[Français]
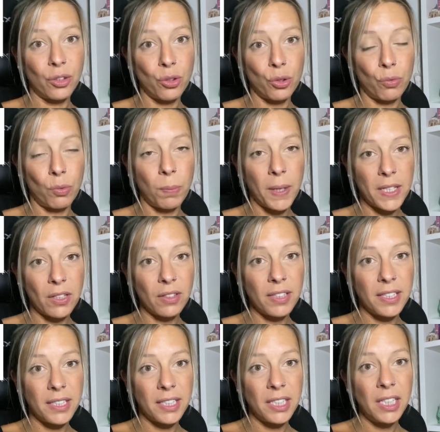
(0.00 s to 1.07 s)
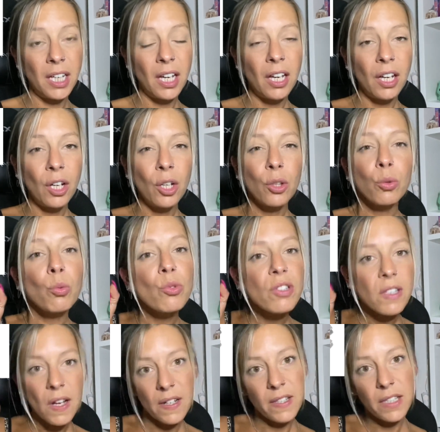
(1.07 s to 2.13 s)
que je vous présente ici. Donc
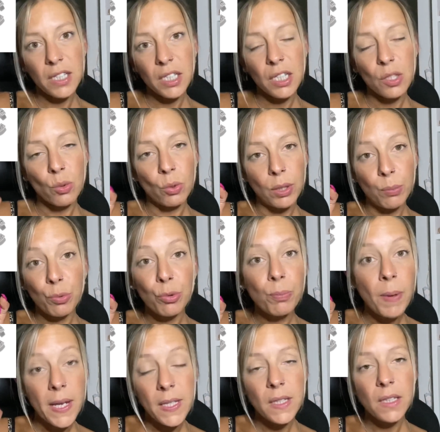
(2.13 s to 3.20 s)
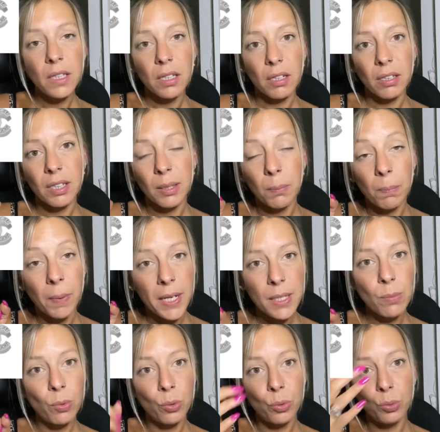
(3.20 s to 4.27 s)
celles-ci qui sont les plus basiques, qui me
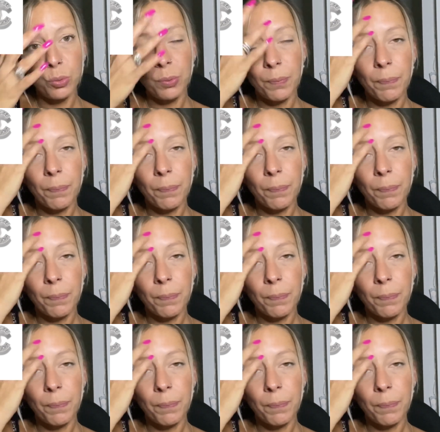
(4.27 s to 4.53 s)
plaisent beaucoup.